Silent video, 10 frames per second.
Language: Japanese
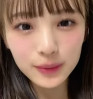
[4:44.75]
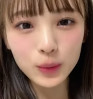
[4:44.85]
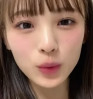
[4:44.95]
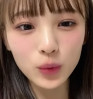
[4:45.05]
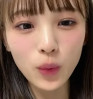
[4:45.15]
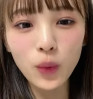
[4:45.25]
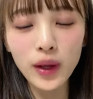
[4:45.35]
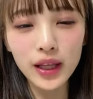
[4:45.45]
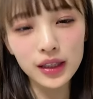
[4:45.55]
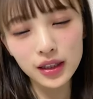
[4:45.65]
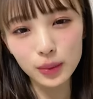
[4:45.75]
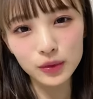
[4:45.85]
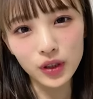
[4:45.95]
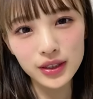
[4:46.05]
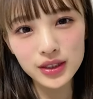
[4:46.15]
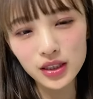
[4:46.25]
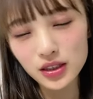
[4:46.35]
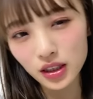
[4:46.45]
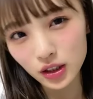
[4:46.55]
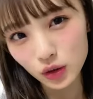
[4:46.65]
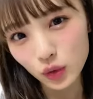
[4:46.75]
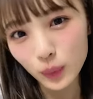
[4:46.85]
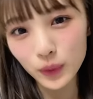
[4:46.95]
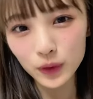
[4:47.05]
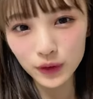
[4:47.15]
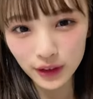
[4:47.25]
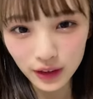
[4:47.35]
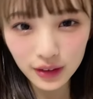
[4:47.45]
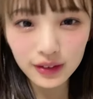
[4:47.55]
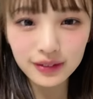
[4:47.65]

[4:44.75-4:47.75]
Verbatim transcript: この公演多分開催されると思うので